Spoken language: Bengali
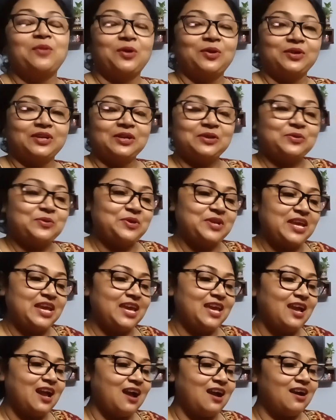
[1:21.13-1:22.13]
পরোটা করে
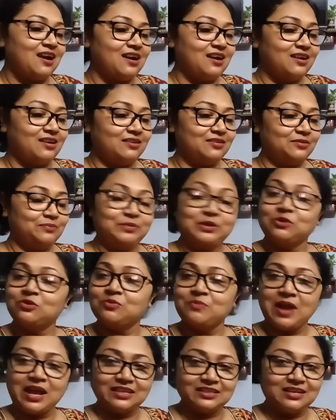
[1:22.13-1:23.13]
আর
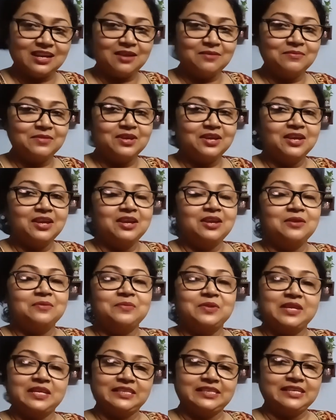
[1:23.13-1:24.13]
বেগুন ভাজলাম
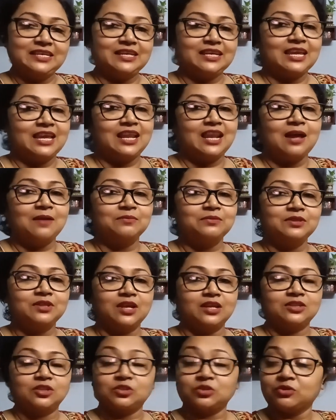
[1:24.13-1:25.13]
ভেজে খেলাম
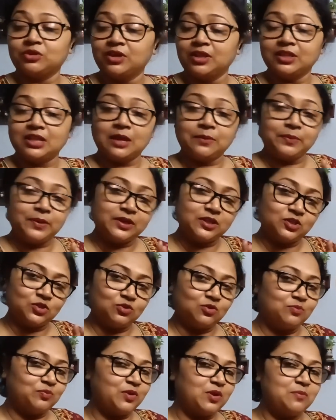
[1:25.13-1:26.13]
আর ততক্ষণে তারপর
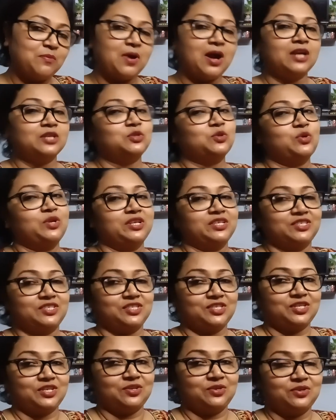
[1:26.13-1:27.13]
কিছুক্ষণ পর মা চলে
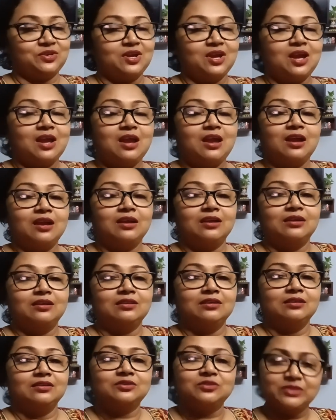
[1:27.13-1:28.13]
এসেছিলো
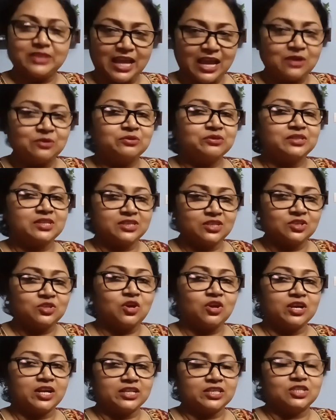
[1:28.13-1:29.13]
একটু দেখা করতে এসে
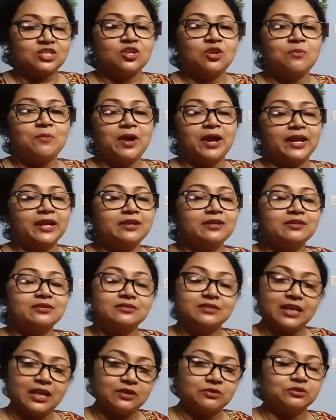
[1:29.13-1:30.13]
দরকার ছিল মায়ের
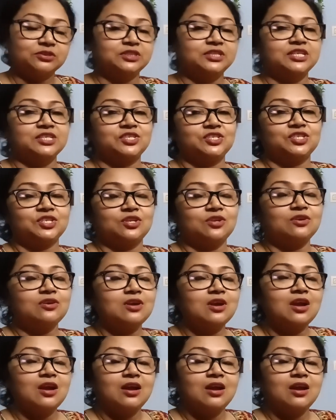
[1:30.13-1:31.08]
দেখা করতে এসেছিল